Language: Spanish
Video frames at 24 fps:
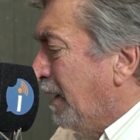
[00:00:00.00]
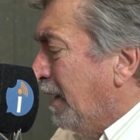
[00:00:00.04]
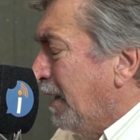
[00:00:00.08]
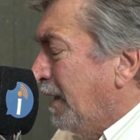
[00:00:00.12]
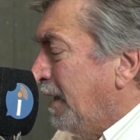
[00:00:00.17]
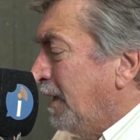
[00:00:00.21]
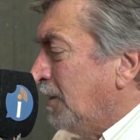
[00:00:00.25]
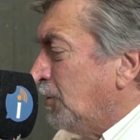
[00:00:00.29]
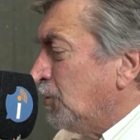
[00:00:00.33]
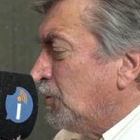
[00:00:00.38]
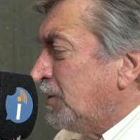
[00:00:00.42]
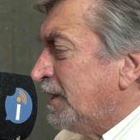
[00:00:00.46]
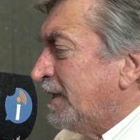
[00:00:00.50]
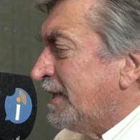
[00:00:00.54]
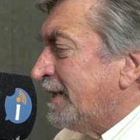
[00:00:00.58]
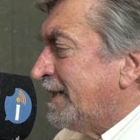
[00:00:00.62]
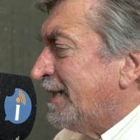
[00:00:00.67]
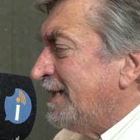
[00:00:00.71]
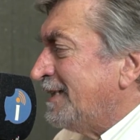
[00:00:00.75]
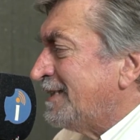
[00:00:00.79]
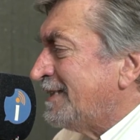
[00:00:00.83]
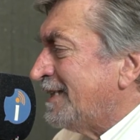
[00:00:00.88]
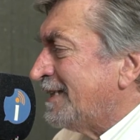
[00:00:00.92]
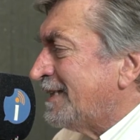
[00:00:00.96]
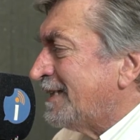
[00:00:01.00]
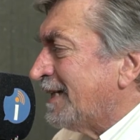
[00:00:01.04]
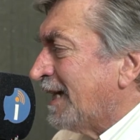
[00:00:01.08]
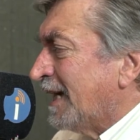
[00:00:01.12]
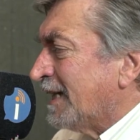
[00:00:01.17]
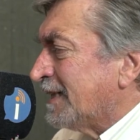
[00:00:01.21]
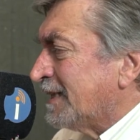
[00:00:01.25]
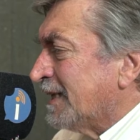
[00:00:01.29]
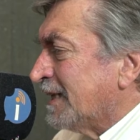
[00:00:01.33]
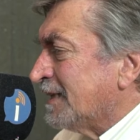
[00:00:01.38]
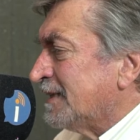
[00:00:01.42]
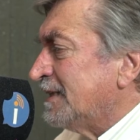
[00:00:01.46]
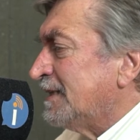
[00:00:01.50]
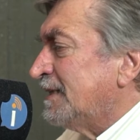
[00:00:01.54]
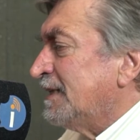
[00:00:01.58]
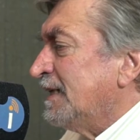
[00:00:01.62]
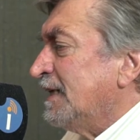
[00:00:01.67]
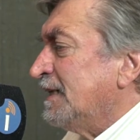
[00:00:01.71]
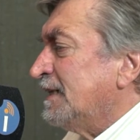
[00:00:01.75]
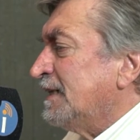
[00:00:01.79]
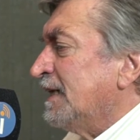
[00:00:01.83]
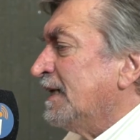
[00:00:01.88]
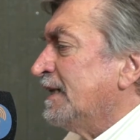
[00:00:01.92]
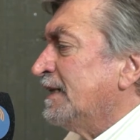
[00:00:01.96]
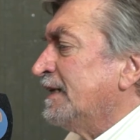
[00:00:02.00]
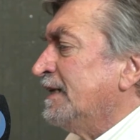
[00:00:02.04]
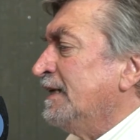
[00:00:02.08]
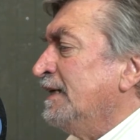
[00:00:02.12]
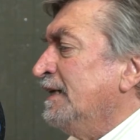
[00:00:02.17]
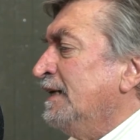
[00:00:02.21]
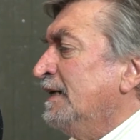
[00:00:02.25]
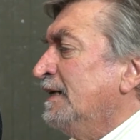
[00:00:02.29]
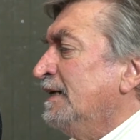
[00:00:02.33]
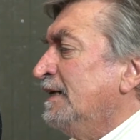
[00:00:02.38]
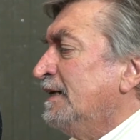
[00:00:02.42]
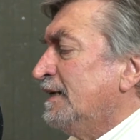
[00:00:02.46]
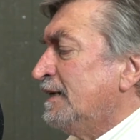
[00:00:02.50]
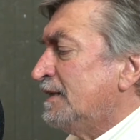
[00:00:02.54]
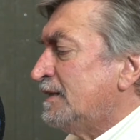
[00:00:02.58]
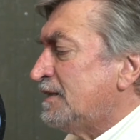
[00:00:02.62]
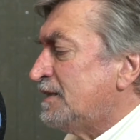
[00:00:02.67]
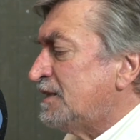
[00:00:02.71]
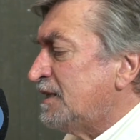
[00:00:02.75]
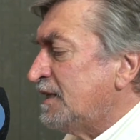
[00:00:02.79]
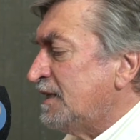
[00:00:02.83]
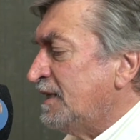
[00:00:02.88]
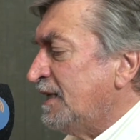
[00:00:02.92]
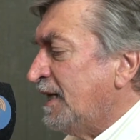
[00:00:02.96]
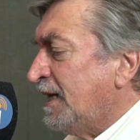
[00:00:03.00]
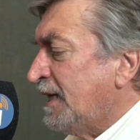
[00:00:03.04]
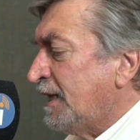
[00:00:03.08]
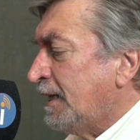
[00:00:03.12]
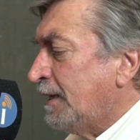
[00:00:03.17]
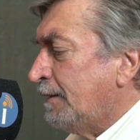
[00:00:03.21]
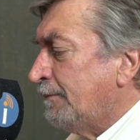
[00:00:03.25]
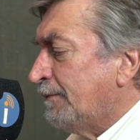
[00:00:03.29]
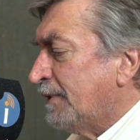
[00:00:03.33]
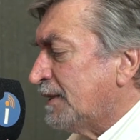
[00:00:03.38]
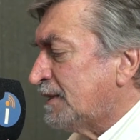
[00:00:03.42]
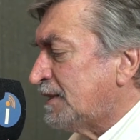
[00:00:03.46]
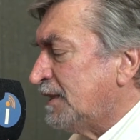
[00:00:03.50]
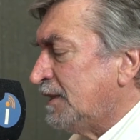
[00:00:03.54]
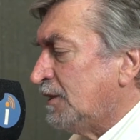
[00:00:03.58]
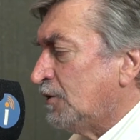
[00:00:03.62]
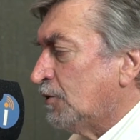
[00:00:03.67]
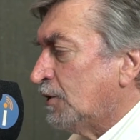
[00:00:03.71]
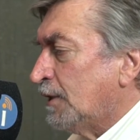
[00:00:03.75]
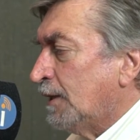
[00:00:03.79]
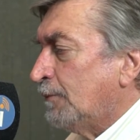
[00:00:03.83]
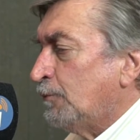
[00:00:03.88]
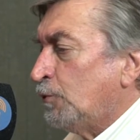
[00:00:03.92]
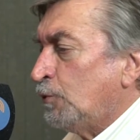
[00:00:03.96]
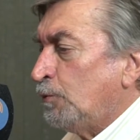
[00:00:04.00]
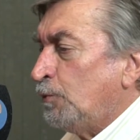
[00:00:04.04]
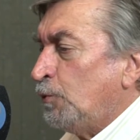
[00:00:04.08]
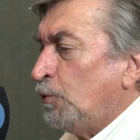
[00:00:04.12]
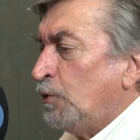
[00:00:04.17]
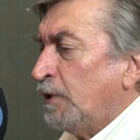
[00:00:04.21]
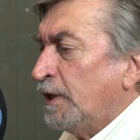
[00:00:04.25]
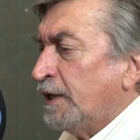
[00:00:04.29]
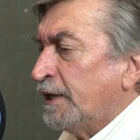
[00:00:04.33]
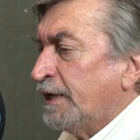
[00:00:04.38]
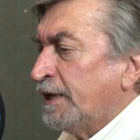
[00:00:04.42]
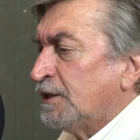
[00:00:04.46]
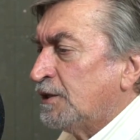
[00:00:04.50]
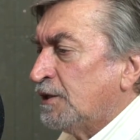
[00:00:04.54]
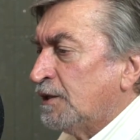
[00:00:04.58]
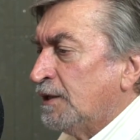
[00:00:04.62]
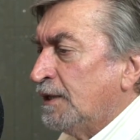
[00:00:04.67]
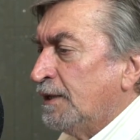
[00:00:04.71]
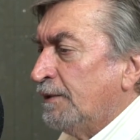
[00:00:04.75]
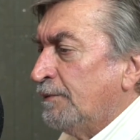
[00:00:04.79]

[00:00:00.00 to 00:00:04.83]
Y entonces, ¿de qué se trata? Se trata de llenar el vacío. ¿La burbuja qué es?